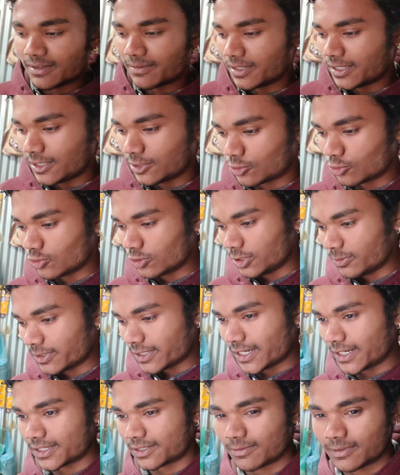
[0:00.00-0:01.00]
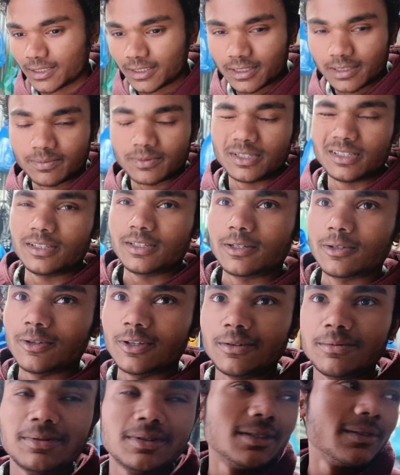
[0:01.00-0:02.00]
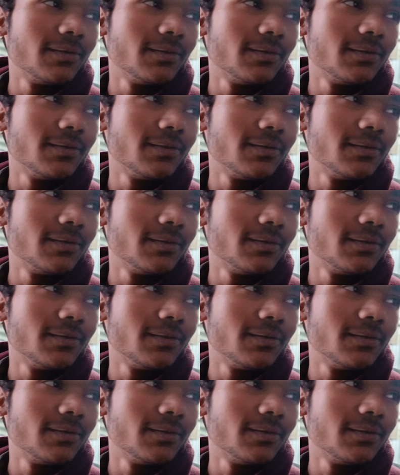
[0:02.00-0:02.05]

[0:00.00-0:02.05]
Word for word: करना मेरे लिए तो रोटी बना भाई आपने देख लो